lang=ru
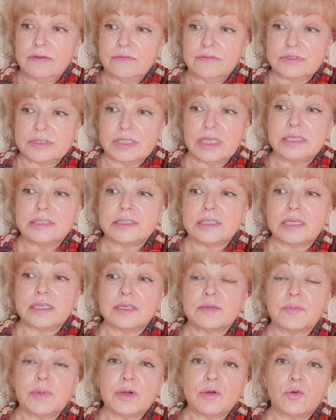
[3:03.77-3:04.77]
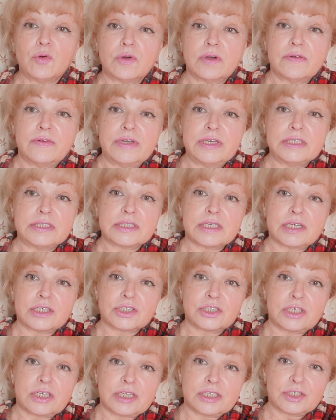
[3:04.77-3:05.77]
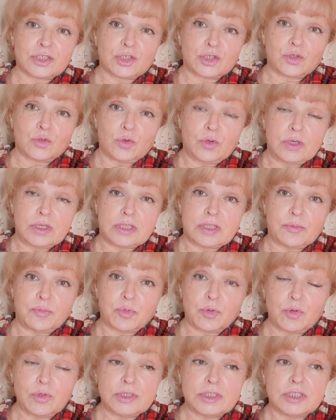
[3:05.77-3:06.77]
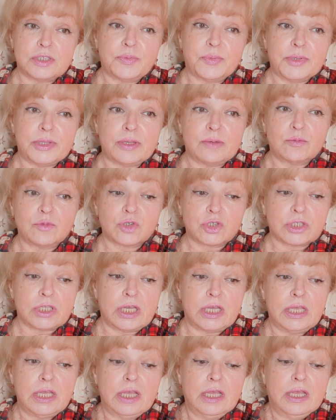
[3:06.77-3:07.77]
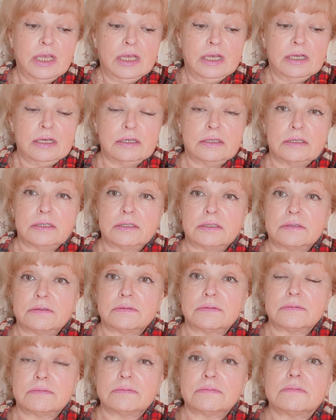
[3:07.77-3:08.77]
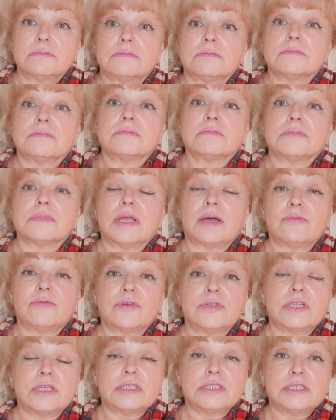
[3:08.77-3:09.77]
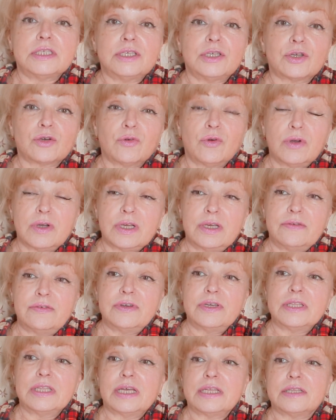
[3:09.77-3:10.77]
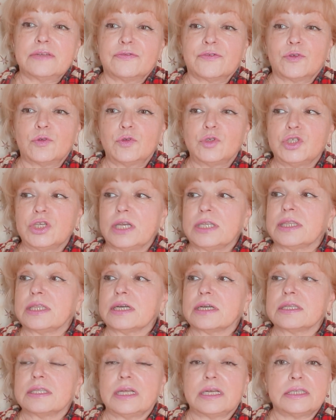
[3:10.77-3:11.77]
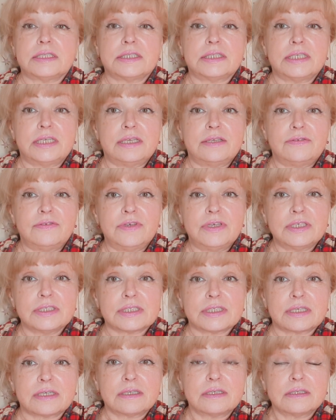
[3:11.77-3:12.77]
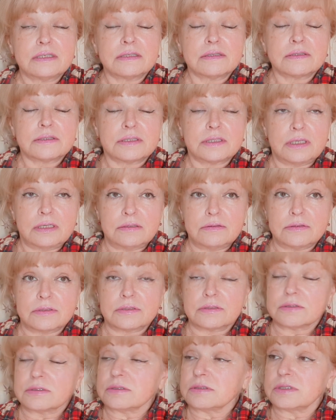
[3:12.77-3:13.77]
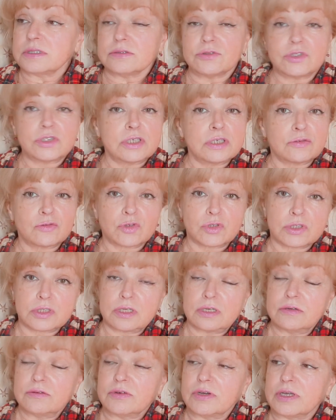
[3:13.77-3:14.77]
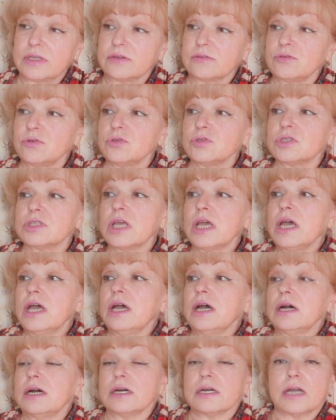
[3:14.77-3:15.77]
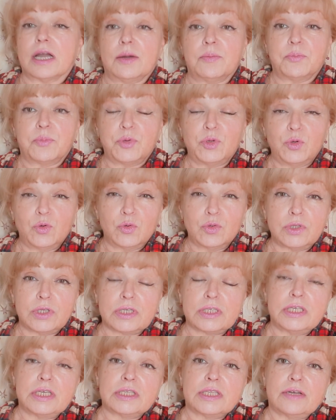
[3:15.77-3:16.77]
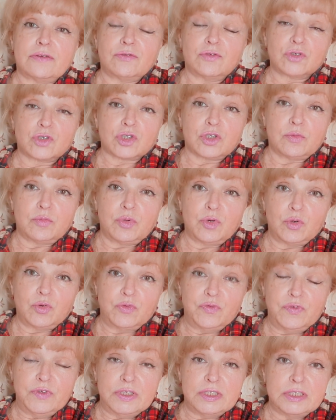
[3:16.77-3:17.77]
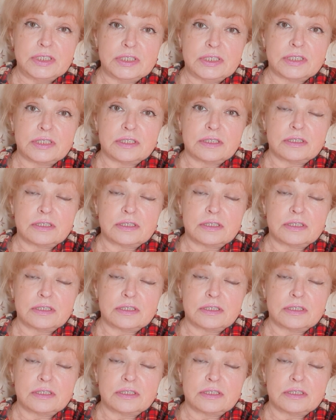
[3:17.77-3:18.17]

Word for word: Вы знаете, я не могу говорить каждый раз, кто это просит, потому что э, там вот эти иероглифы, надо включать тогда телевизор, теле... девочки, я уже заговариваюсь, э, компьютер для того, чтобы увидеть...